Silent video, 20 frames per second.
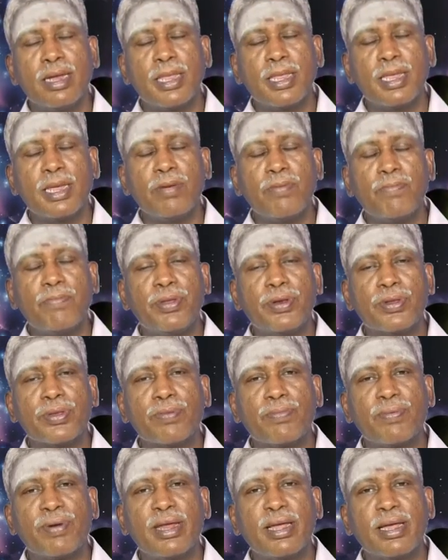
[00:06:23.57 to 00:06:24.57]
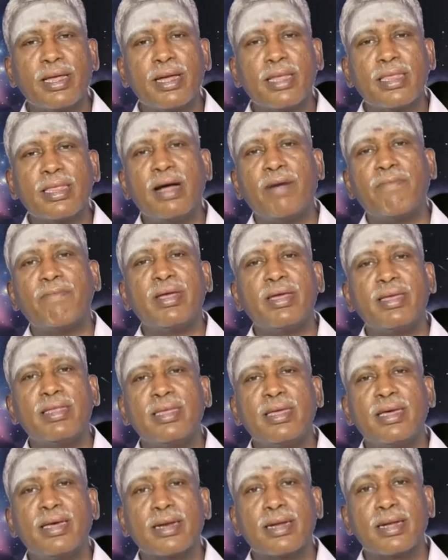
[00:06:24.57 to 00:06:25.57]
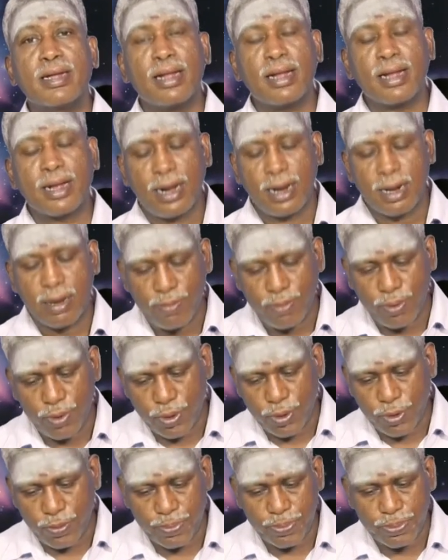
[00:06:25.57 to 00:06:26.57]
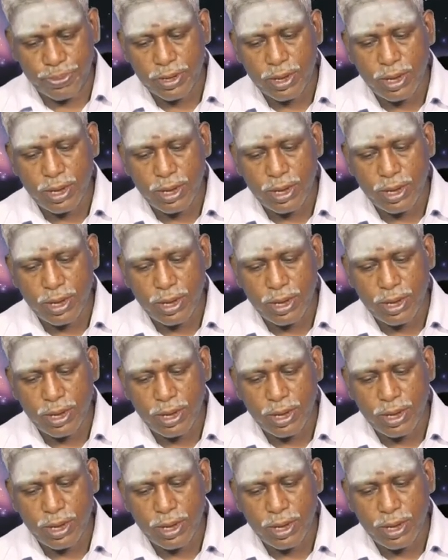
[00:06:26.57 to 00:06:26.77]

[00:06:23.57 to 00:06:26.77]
எதையும் பெருசு பண்ணிக்காத அமைதியாக இருங்க காலம் போகும்